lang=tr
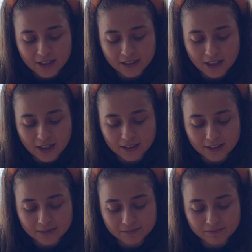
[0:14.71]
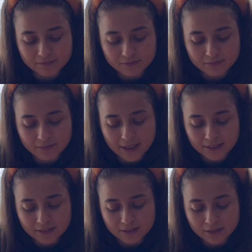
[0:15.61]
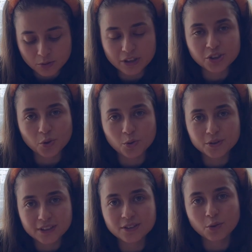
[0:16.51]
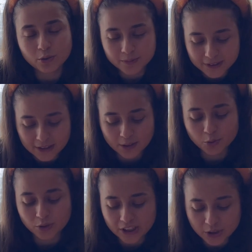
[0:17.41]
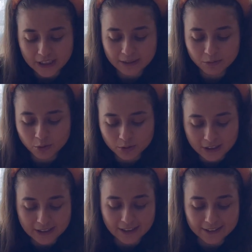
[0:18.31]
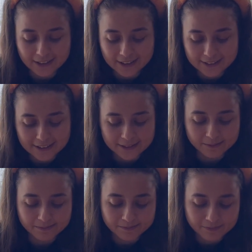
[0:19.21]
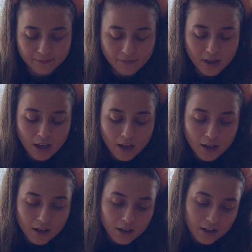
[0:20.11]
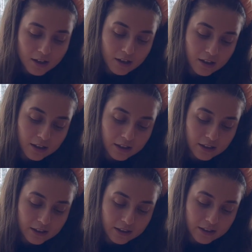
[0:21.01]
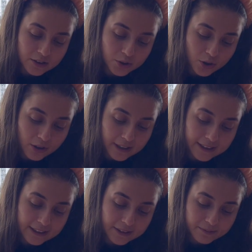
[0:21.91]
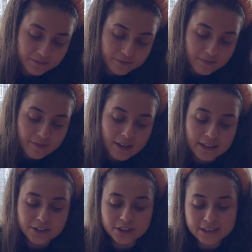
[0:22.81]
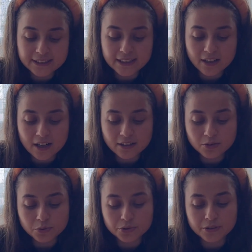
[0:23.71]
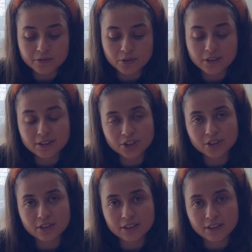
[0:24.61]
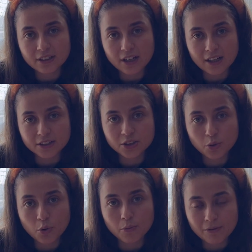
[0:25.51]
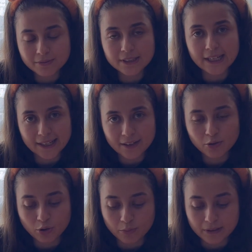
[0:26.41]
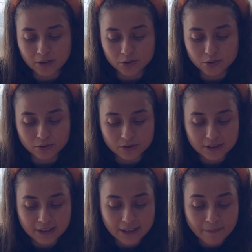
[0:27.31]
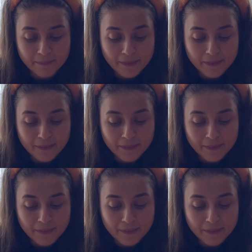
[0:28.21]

Yani ben güneş olsa da olmasa da güneş kremi kullananlardanım. Ee, şöyle ki cildi zararlı ultraviyole ışınlarına karşı korumamız gerekiyor biliyorsunuz ki.